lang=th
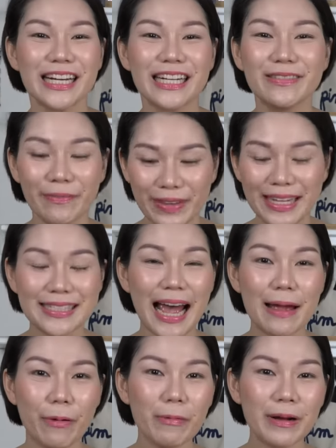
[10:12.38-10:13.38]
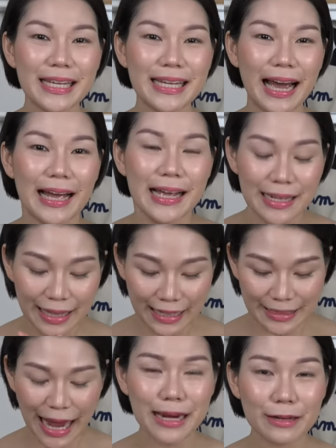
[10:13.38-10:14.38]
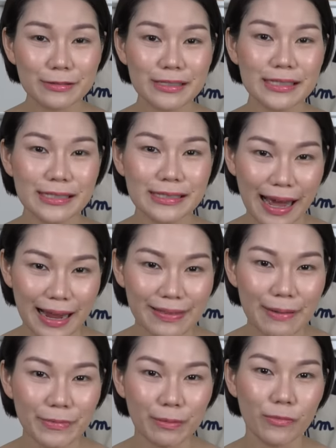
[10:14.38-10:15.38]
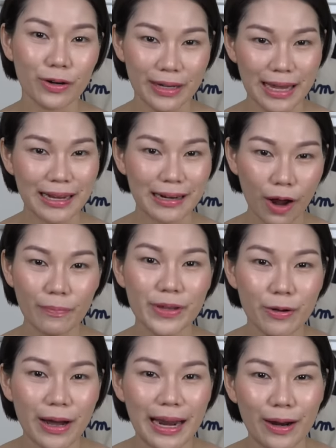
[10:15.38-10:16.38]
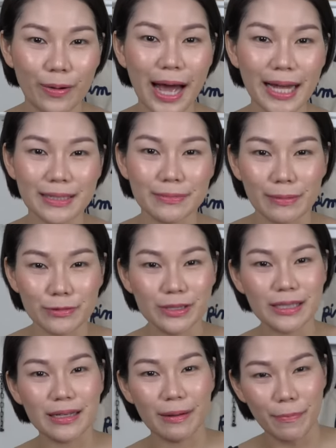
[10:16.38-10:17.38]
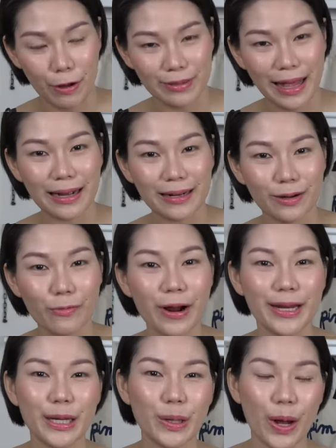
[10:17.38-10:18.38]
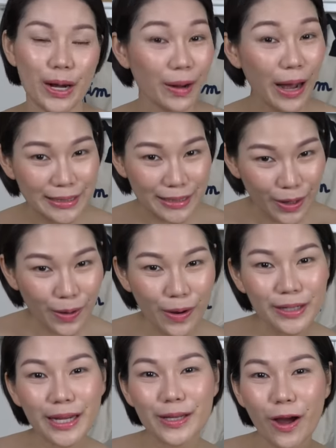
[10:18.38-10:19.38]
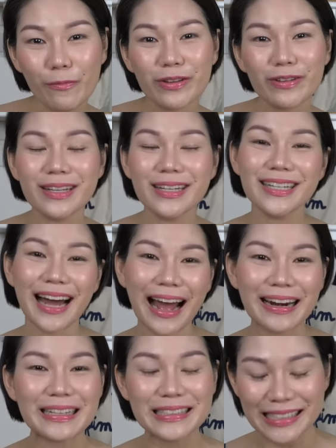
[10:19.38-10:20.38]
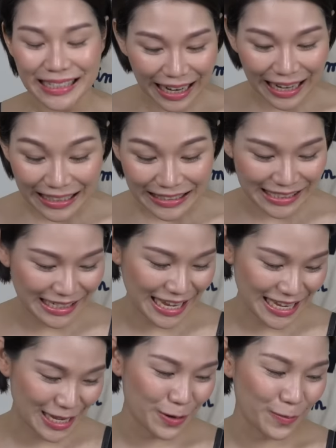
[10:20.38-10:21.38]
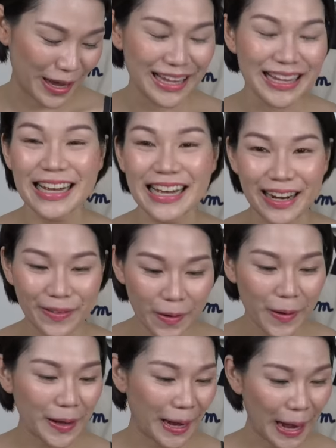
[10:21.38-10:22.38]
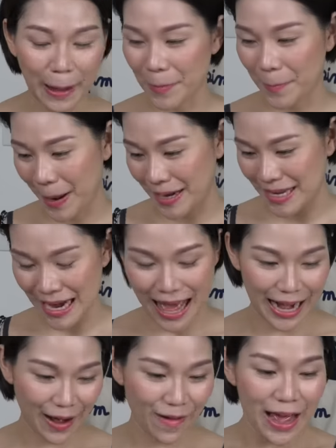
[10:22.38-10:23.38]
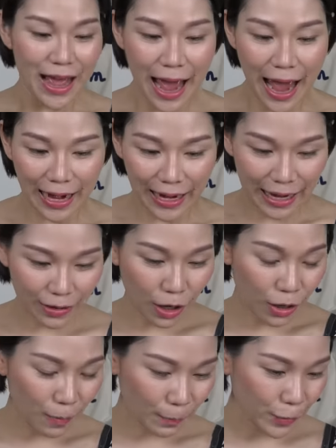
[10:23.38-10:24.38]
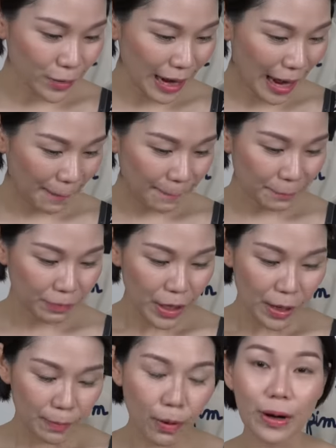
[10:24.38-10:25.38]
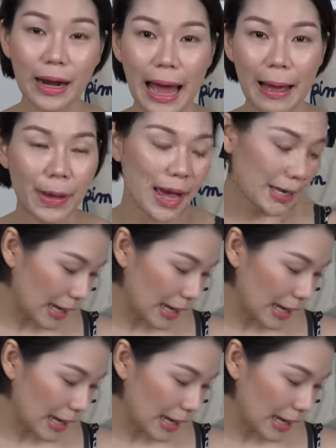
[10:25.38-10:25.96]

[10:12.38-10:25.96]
คือแบบดีใจเพราะบางทีอ่ะถ้าจะให้เราซื้อไซส์เต็มทั้งหมดในรอบเดียวกันเราก็อาจจะแบบรู้สึกกระเป๋าตังค์รั่วนิดหน่อยแล้วก็อาจจะค่อยๆทยอยไปซื้อครั้งละชิ้นอะไรอย่างนี้ถูกไหมแล้วก็นะคะประมาณนี้แหละเนาะอ่ะนะคะก็ขอบคุณทางโพลามาก